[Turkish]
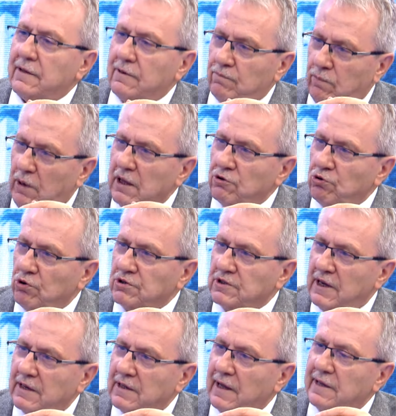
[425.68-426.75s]
Normal.
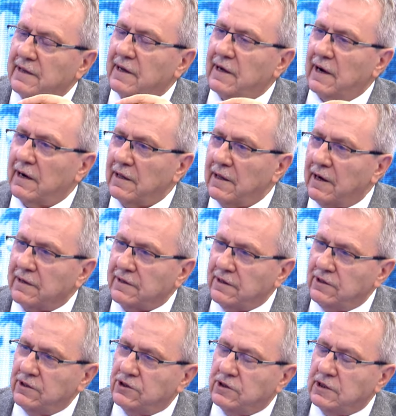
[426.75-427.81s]
balyozlarla Evet, yıkarlardı
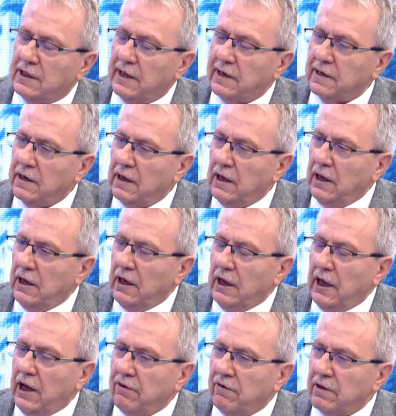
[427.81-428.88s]
işçiler.
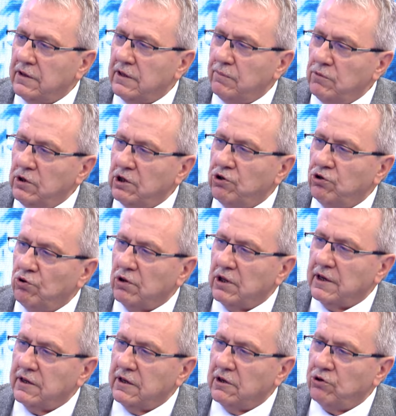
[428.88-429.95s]
Efendim
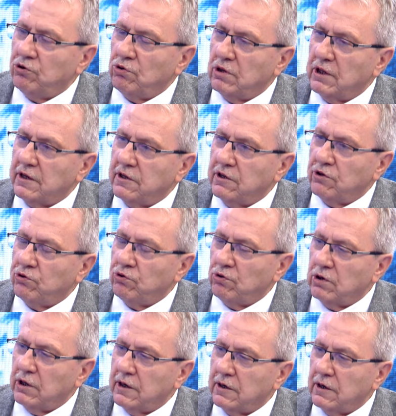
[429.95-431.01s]
yıkıyorlar, yıkıyorlar,
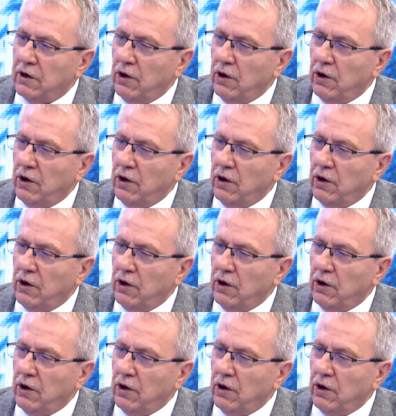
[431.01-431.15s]
yıkıyorlar.